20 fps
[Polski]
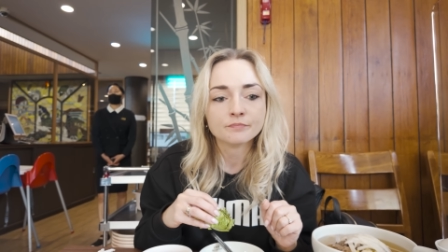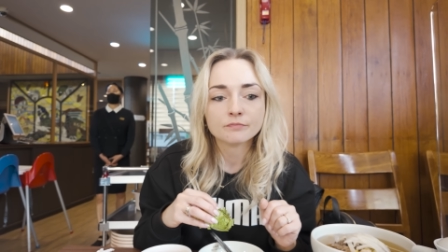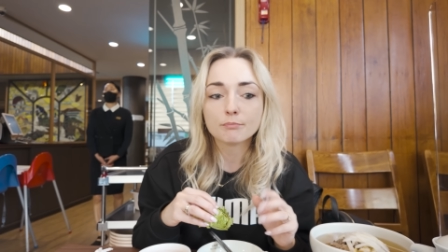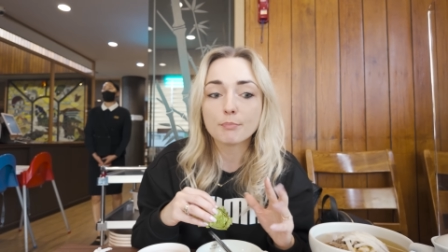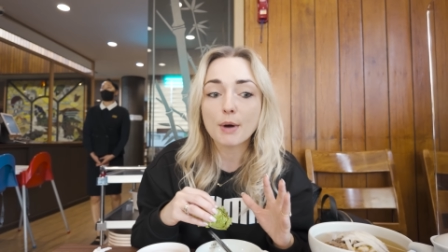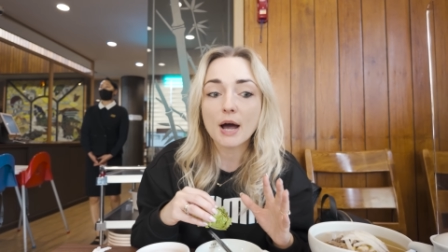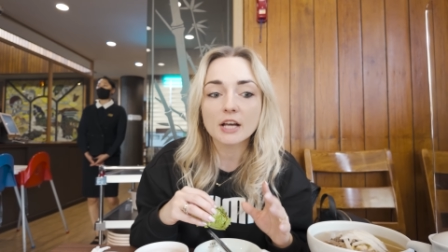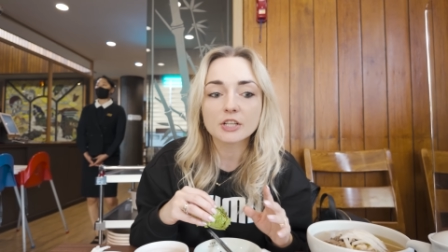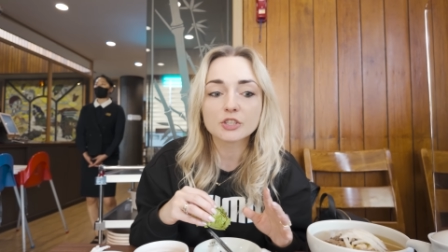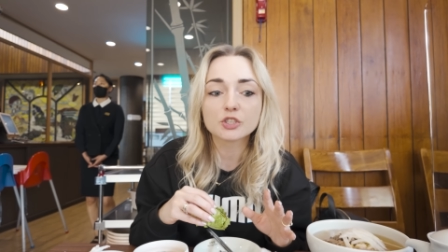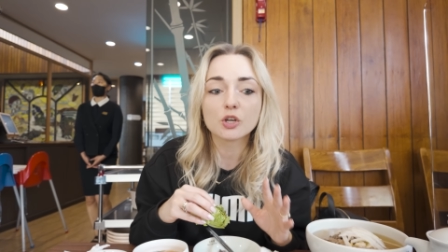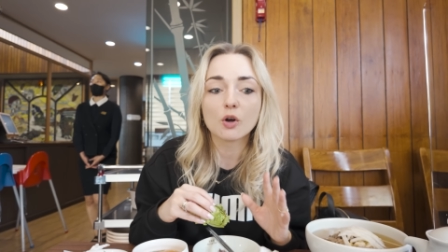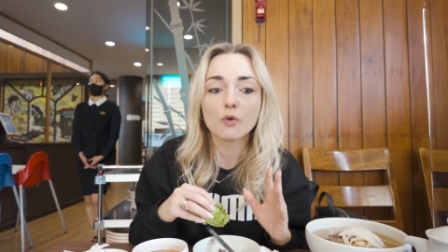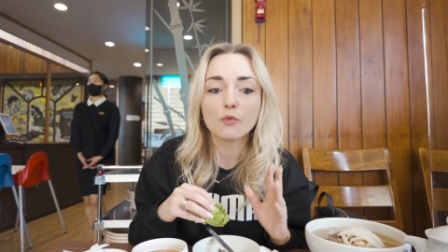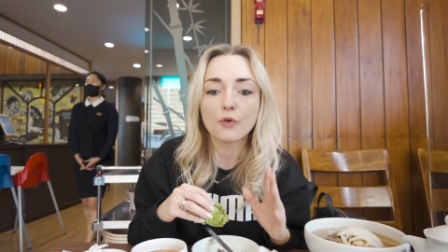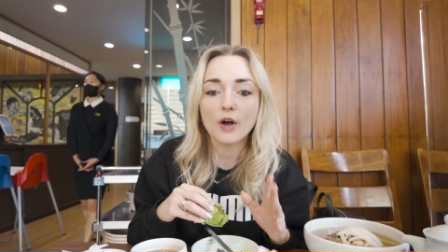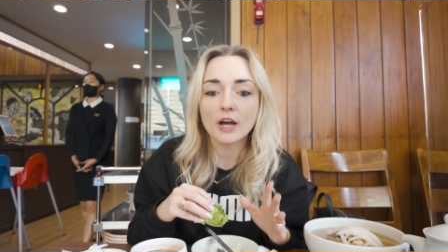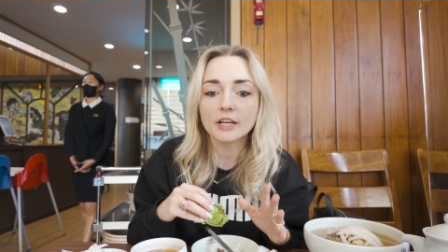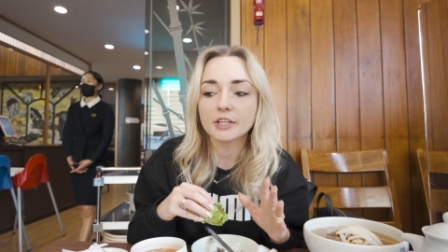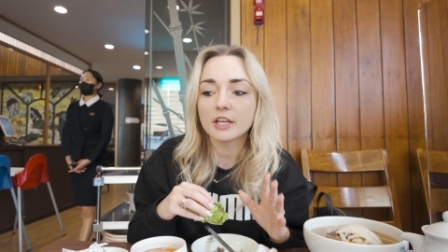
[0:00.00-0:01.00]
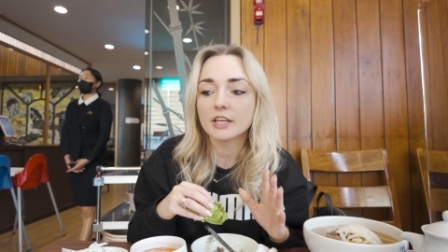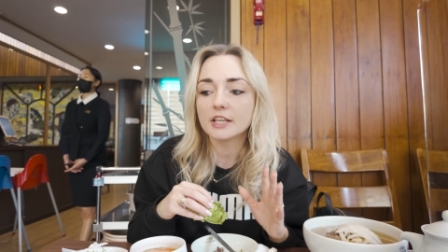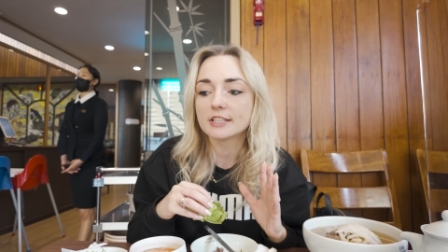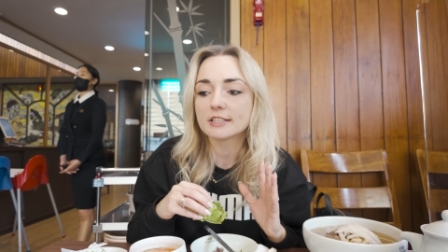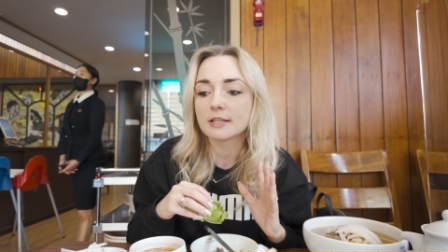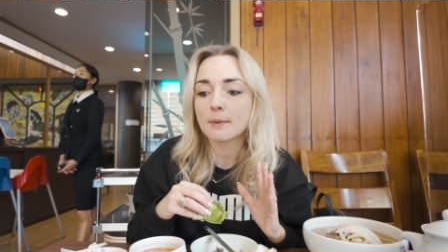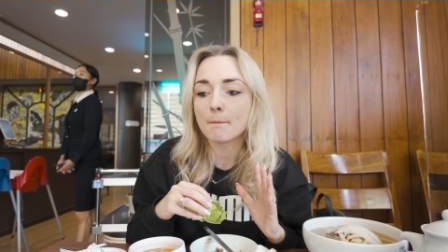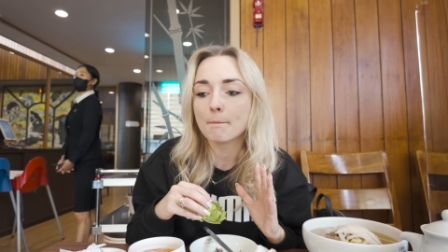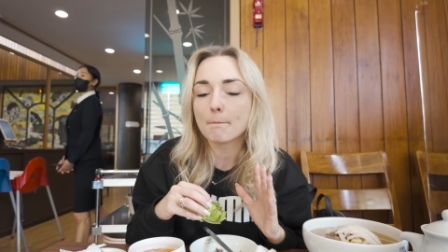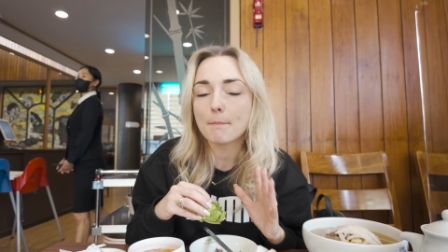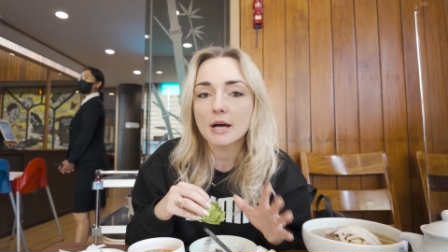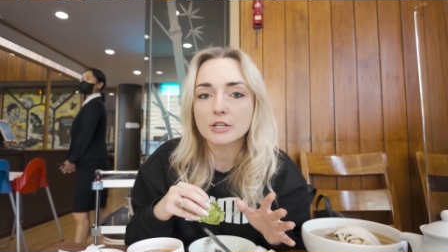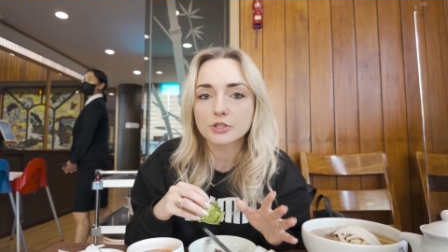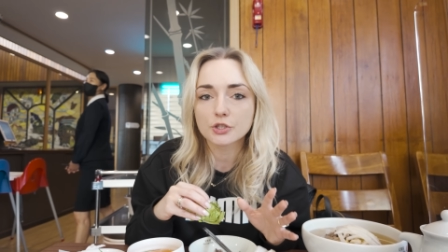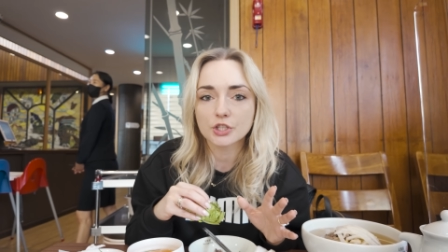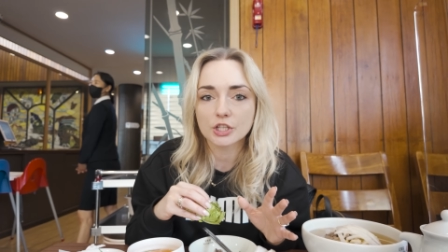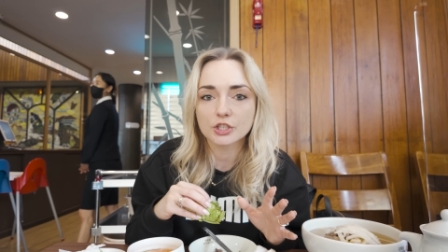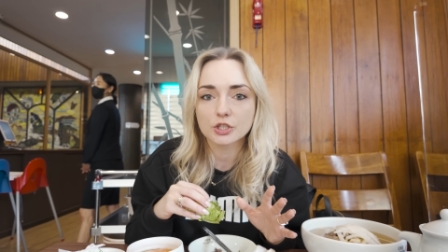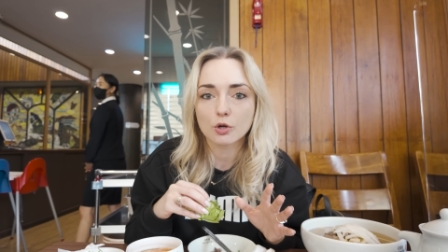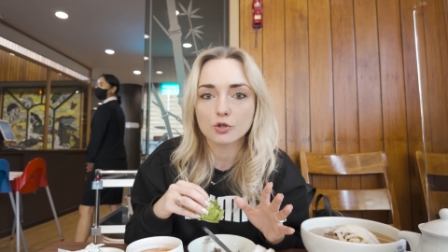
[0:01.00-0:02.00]
Bardzo fajnie, jestem bardzo
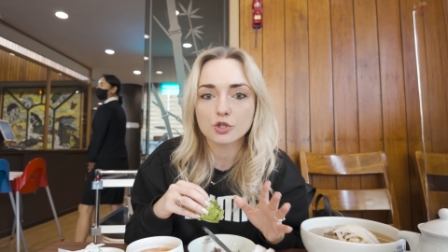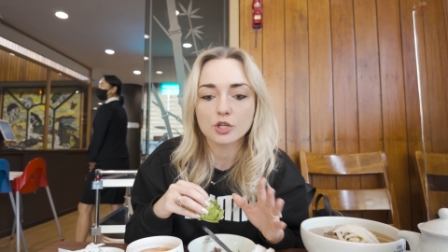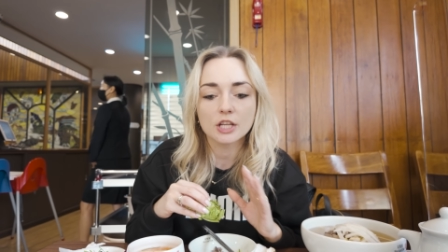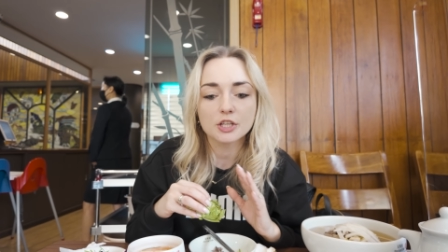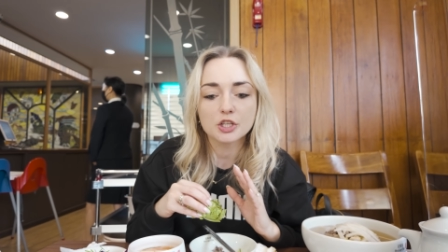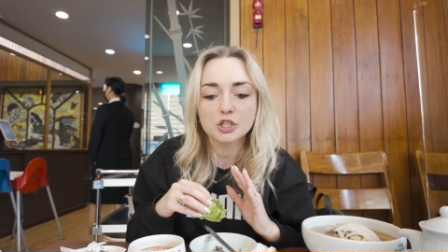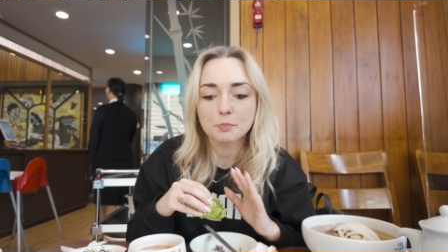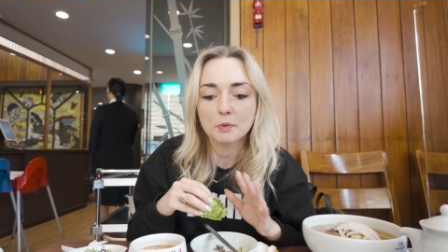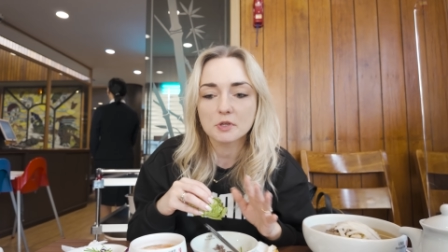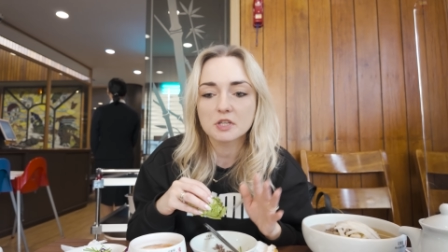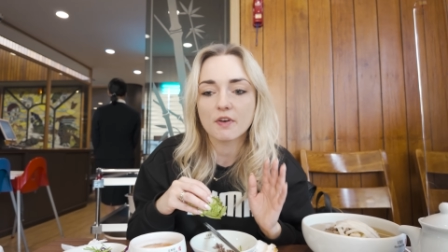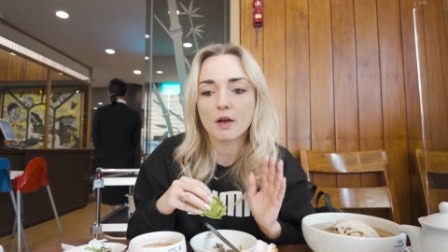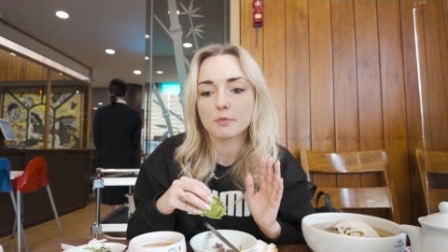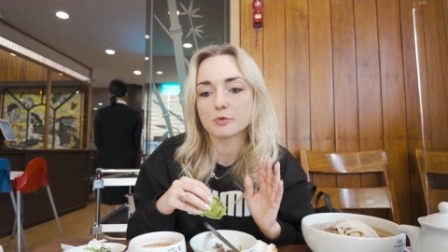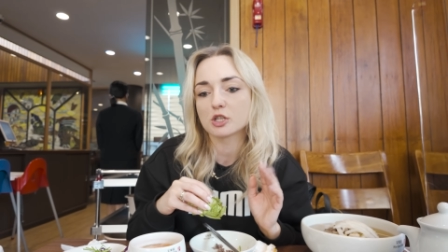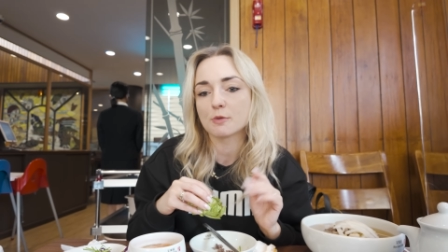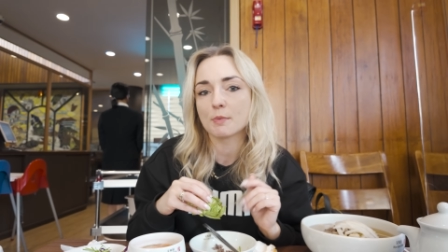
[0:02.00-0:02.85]
zaskoczona, nie spodziewałam się,